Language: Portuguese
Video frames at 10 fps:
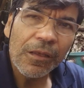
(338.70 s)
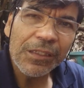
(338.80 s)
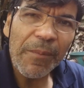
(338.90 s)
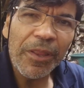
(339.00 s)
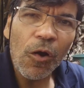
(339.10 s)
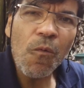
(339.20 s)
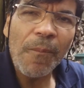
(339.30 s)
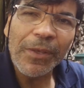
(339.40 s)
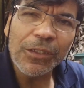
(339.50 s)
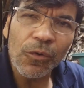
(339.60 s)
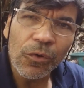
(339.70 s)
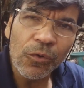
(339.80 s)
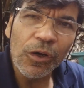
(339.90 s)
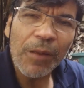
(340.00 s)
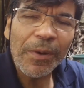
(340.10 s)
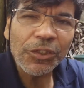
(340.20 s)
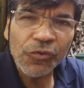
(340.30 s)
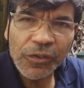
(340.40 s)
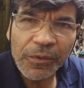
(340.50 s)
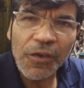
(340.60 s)
sabe de alguma piscicultura, para te,
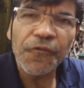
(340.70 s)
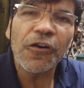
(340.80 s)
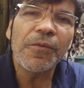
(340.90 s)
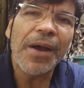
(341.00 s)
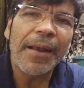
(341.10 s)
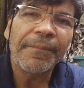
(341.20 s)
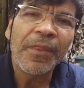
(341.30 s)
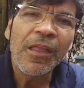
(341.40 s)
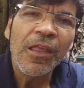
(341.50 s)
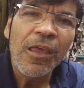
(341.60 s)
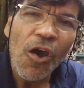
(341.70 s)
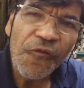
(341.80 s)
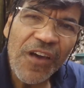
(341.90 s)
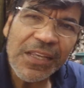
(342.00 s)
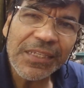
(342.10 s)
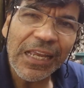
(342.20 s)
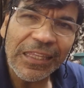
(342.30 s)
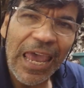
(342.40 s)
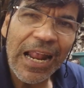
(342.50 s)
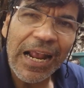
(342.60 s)
informar. Eu fiz essa
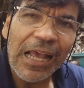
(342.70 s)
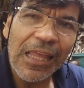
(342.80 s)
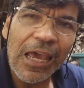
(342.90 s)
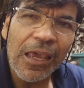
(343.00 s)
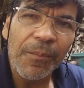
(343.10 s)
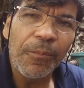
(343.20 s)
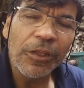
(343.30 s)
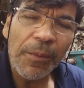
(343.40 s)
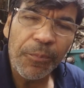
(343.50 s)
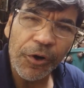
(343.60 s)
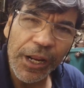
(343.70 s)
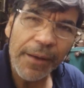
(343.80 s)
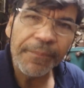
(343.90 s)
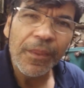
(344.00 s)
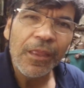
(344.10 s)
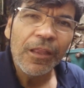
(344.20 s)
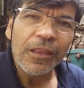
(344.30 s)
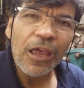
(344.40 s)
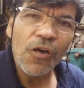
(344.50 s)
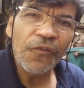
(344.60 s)
técnica lá em Ponta Porã,
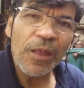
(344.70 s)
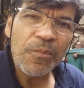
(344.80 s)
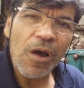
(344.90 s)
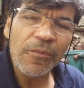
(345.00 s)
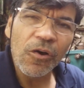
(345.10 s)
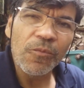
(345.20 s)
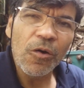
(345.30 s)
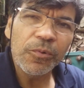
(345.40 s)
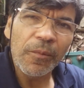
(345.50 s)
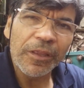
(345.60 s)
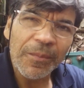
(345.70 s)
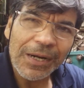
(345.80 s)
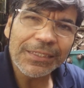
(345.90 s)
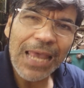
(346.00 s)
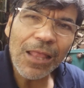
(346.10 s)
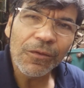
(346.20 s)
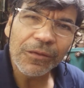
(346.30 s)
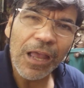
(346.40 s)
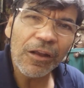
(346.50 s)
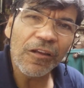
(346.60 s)
tá? Eu falei com um amigo meu, que o nome é de
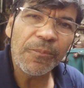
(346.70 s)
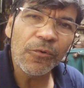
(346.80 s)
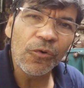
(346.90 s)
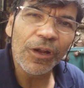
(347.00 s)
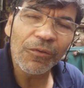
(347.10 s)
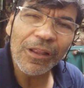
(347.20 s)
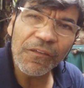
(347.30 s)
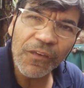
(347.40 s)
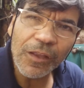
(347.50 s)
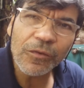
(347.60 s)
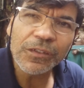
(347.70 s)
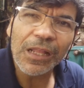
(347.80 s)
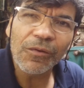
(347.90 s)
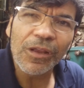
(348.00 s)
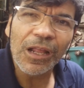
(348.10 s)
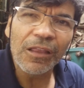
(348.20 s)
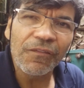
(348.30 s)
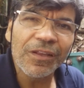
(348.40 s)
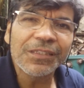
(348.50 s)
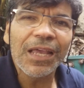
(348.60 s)
Marcelo, tá? Que estava procurando alivinos, ele queria
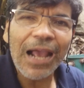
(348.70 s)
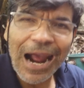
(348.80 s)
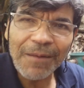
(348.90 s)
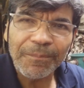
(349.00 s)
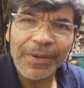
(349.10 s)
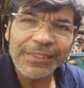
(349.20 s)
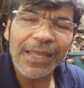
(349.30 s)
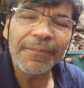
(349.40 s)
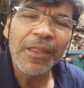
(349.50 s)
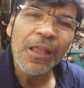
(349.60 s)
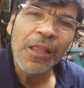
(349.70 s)
alivinos de carpas, né?